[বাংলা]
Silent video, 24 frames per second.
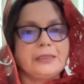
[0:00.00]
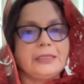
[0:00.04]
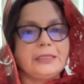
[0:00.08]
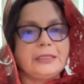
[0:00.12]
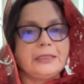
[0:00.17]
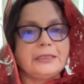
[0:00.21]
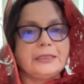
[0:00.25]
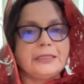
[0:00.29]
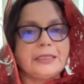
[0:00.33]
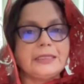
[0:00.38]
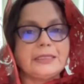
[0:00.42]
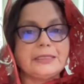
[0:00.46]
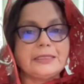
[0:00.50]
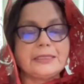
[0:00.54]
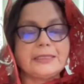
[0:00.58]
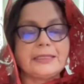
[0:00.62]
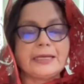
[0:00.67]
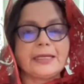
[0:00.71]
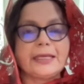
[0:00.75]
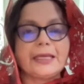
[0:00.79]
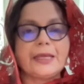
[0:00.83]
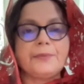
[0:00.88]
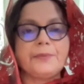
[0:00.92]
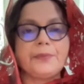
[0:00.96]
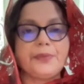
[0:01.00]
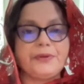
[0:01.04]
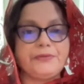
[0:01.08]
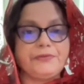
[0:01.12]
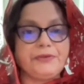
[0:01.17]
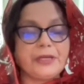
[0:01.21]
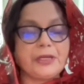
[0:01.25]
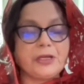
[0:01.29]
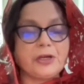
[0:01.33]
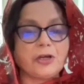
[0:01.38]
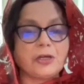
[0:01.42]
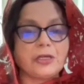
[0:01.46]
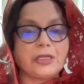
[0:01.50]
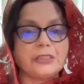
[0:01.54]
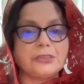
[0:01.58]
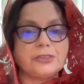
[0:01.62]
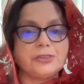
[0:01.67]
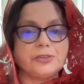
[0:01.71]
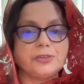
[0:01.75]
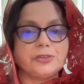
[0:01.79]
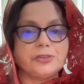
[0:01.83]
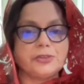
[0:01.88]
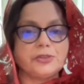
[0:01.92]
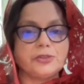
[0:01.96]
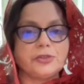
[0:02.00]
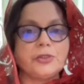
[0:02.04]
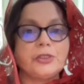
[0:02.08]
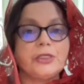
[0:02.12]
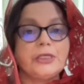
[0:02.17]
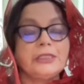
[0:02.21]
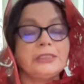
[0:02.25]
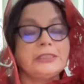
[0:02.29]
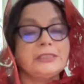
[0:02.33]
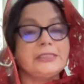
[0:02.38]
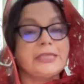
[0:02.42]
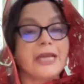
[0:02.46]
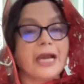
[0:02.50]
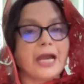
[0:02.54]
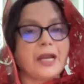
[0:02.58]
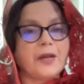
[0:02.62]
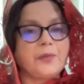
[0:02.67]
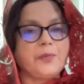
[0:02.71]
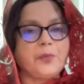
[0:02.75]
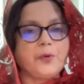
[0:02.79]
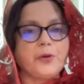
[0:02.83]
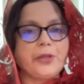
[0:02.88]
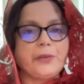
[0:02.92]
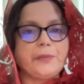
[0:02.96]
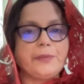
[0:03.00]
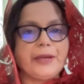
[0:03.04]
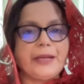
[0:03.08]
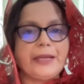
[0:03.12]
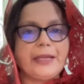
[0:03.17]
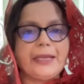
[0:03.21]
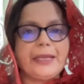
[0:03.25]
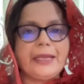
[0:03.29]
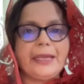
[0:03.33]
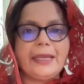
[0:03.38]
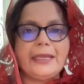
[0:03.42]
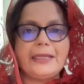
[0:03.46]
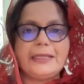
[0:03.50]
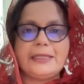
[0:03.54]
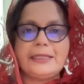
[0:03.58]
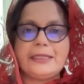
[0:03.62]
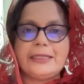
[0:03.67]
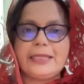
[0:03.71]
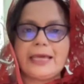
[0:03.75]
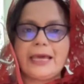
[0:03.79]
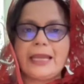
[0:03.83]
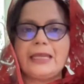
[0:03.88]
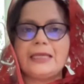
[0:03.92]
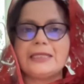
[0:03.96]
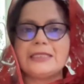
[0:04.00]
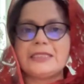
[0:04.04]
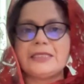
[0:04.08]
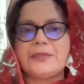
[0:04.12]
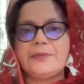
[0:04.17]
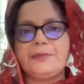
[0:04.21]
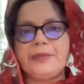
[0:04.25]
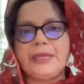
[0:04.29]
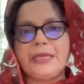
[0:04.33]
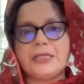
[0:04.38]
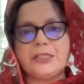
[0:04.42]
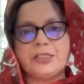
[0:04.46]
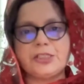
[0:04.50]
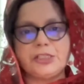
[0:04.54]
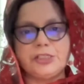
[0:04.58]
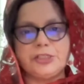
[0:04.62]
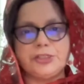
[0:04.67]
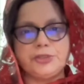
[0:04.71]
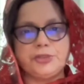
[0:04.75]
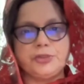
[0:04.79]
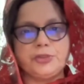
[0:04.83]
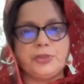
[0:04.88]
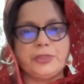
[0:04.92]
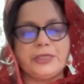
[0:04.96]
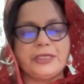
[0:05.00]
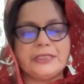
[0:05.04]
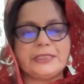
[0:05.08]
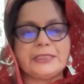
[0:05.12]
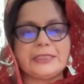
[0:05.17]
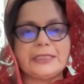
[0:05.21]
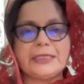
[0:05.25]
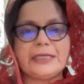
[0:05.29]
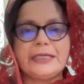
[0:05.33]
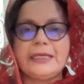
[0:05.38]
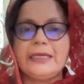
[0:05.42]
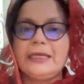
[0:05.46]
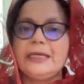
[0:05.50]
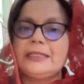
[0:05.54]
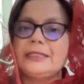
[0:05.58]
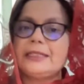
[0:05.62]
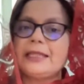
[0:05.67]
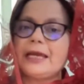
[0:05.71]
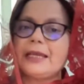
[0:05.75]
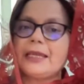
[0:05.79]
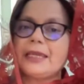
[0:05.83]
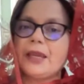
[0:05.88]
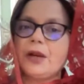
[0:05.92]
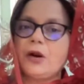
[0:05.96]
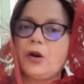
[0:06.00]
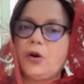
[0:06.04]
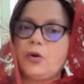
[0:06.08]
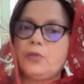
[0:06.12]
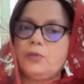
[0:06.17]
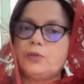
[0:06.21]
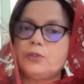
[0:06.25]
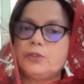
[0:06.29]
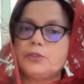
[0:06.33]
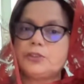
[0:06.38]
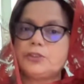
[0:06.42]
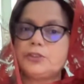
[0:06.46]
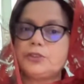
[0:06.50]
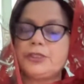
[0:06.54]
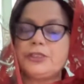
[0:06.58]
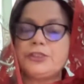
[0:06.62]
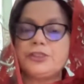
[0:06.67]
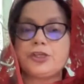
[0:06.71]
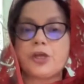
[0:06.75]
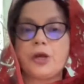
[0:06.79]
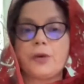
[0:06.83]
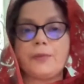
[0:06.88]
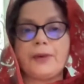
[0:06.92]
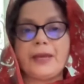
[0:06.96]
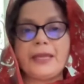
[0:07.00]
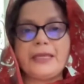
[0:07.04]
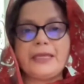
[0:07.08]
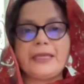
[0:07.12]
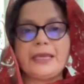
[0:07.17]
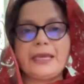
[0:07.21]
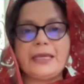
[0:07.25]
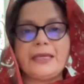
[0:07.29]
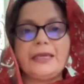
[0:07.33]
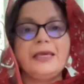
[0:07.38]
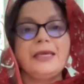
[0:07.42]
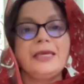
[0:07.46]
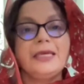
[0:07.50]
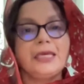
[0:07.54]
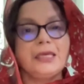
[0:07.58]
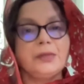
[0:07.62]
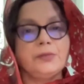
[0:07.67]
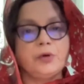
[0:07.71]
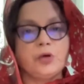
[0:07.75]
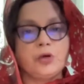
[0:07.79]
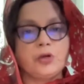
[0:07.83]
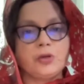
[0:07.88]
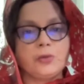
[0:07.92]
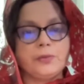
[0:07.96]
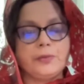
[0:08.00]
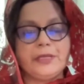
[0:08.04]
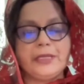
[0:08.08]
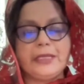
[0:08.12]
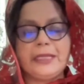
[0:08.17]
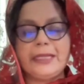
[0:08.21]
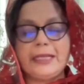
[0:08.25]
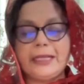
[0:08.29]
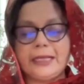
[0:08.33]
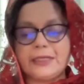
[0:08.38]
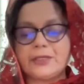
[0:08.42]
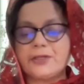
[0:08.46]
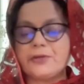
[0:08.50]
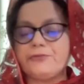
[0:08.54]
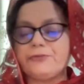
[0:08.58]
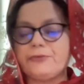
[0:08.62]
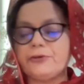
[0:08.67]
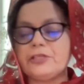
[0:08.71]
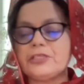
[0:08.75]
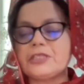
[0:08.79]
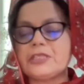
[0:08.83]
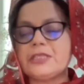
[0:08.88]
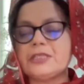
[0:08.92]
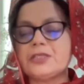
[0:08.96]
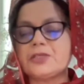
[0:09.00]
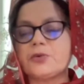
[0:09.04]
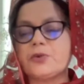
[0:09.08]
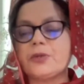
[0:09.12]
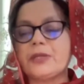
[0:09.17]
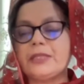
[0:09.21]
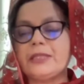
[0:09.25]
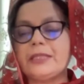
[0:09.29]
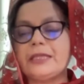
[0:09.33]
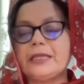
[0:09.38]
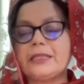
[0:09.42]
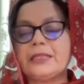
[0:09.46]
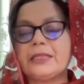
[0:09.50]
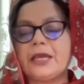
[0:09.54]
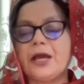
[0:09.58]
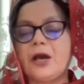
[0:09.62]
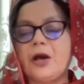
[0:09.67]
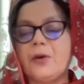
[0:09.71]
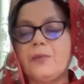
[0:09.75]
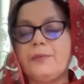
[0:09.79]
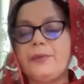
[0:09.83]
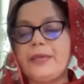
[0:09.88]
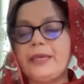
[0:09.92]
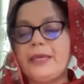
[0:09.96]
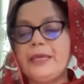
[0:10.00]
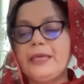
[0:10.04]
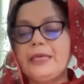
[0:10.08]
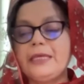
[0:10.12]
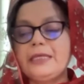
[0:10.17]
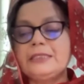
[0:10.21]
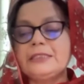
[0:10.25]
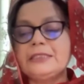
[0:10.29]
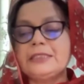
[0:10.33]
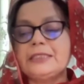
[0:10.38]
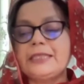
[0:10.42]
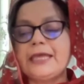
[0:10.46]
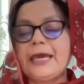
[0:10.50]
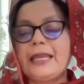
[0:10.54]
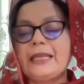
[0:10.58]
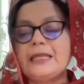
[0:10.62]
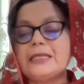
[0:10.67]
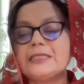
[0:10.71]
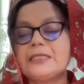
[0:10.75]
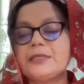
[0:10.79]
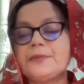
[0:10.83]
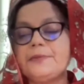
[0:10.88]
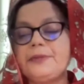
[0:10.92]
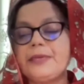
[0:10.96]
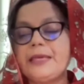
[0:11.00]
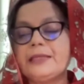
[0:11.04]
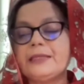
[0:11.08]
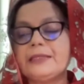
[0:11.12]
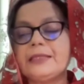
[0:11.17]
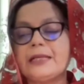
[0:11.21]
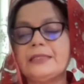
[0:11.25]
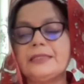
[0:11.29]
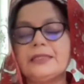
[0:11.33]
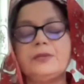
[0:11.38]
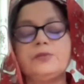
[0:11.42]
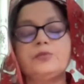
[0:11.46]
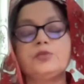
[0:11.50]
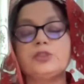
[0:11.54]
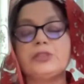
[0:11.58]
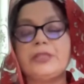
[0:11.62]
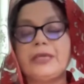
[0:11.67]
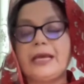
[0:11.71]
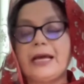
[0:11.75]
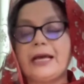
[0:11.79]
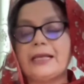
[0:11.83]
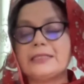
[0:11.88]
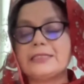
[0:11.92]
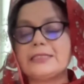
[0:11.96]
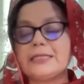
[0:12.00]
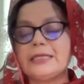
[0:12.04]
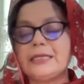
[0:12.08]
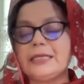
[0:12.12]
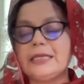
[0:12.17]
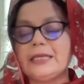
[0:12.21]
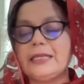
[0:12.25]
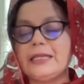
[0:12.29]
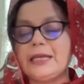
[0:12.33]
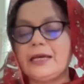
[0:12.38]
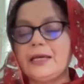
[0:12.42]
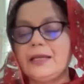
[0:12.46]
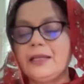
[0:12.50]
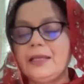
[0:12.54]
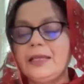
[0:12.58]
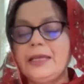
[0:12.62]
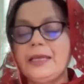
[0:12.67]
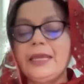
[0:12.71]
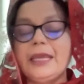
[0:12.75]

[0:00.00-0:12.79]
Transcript: ডিজিজটাকে প্রিভেন্ট করার জন্য যার পরিবারে একটি থ্যালাসেমিয়া শিশু রয়েছে তাকে অবশ্যই সবাইকেই হিমোগ্লোবিন ইলেকট্রোফরেসিস করে দেখতে হবে যে থ্যালাসেমিয়া তাদের মধ্যে আছে কি না